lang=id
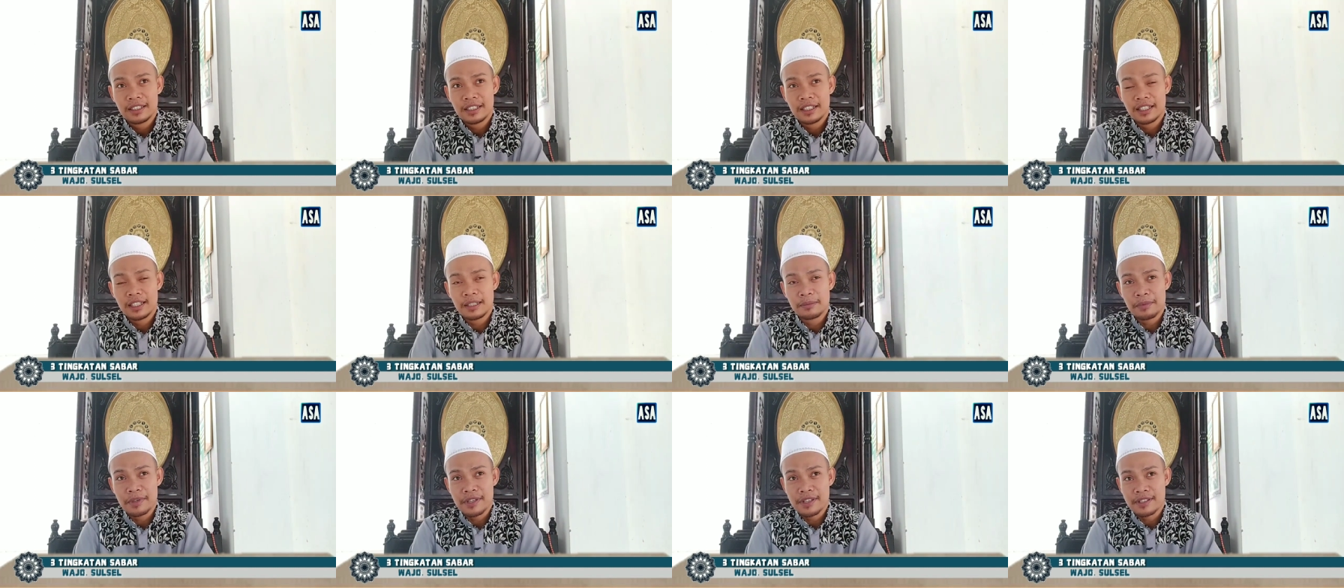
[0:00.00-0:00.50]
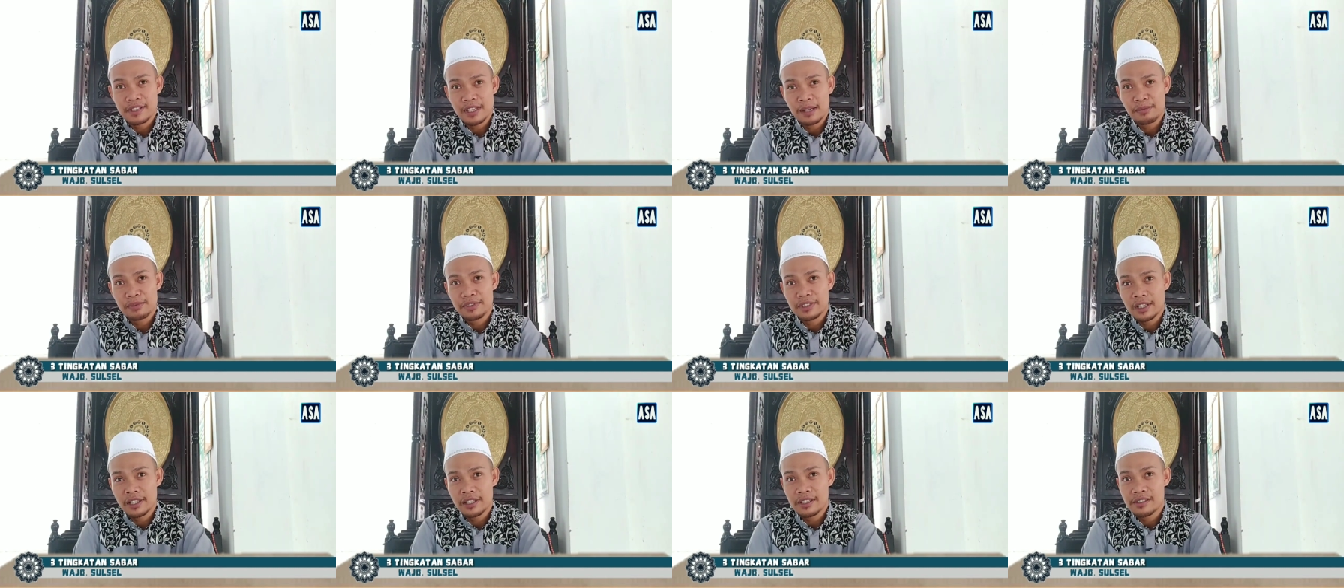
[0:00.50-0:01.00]
uh, bisa
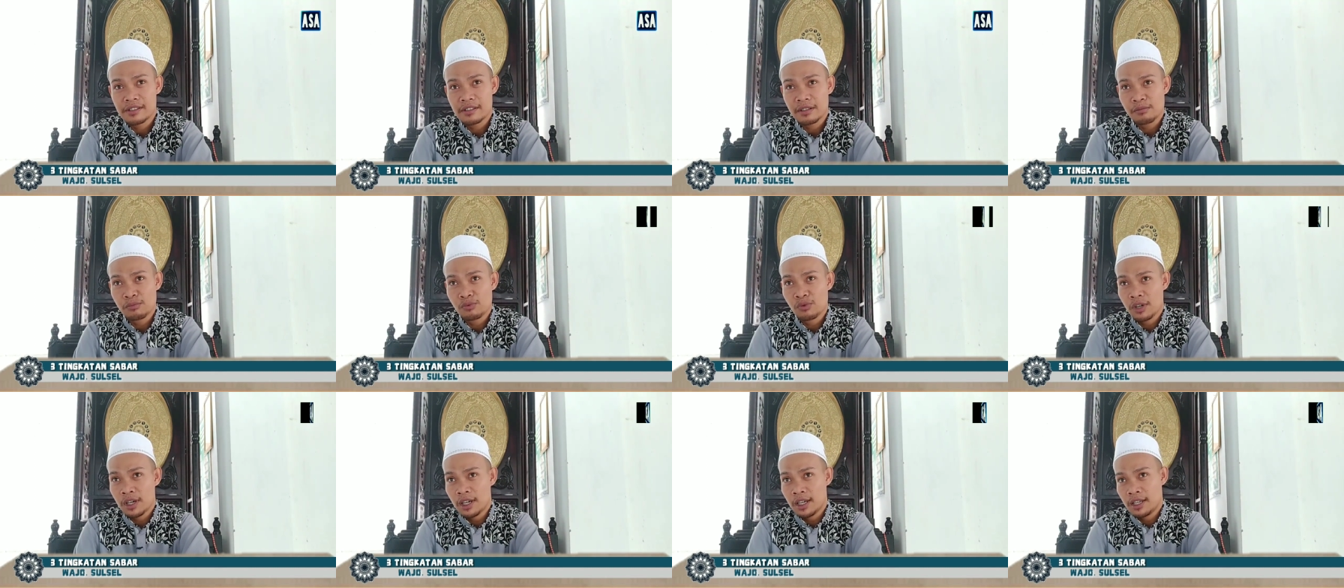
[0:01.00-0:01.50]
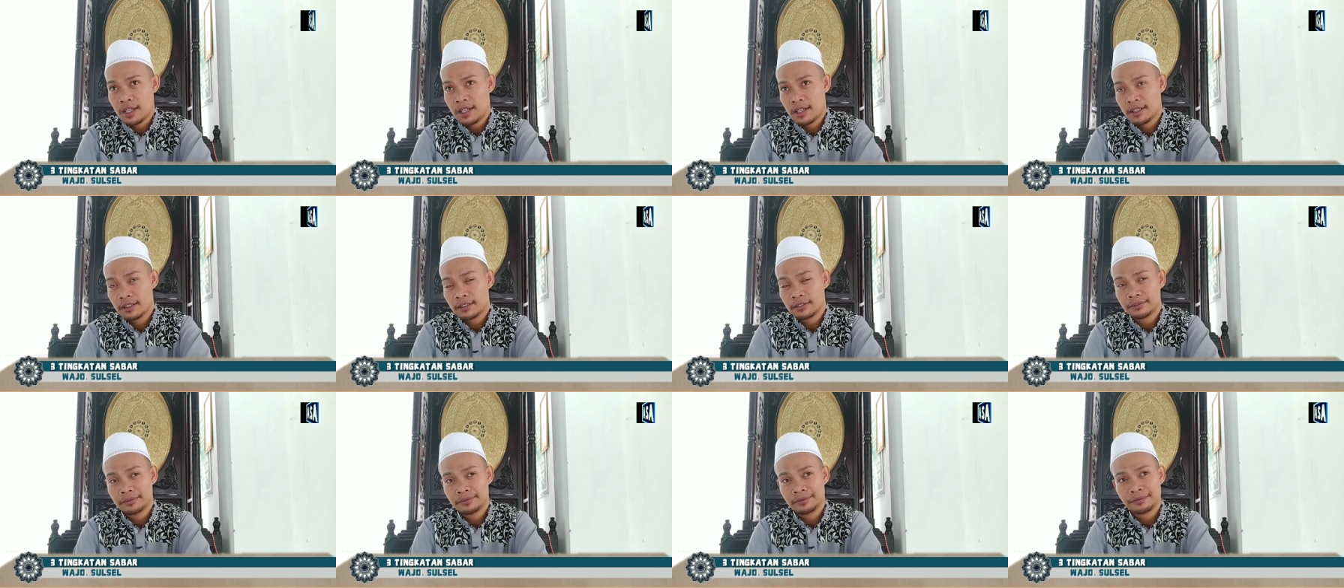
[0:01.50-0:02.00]
menjadi sebuah
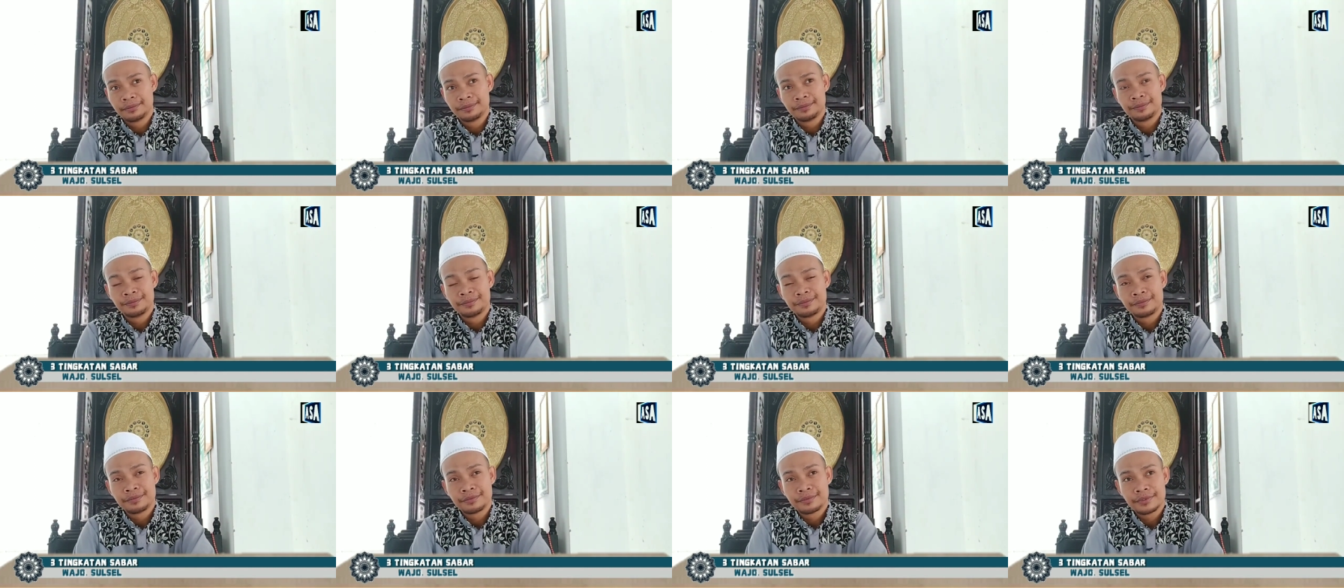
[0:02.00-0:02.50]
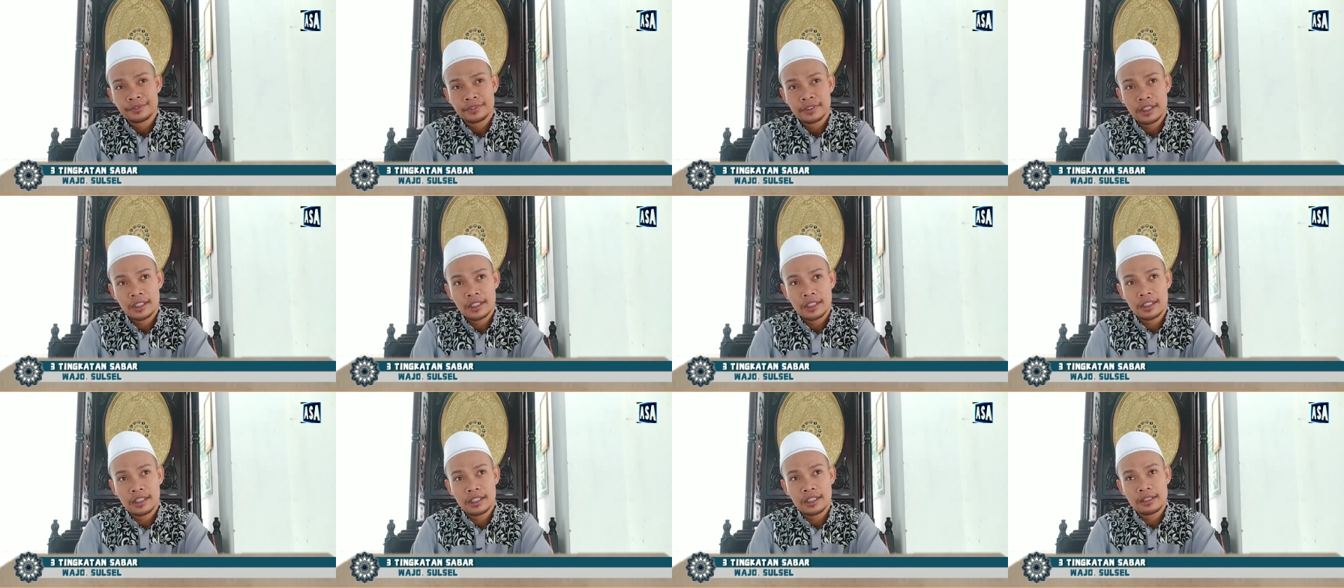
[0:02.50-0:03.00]

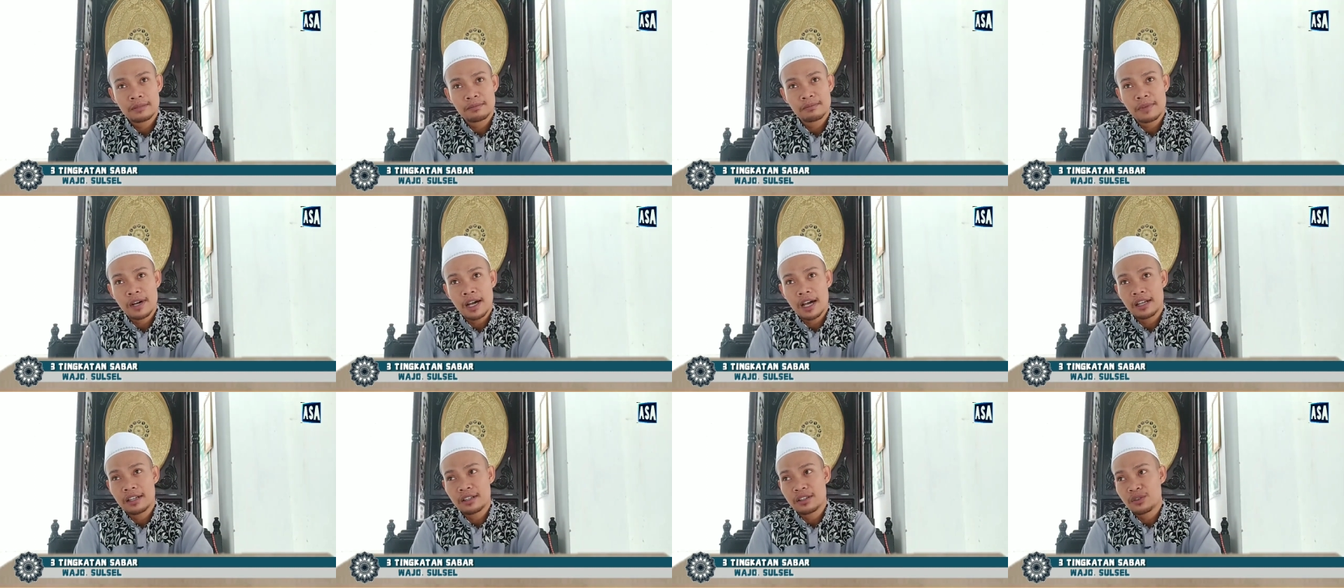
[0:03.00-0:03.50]
uh, bahan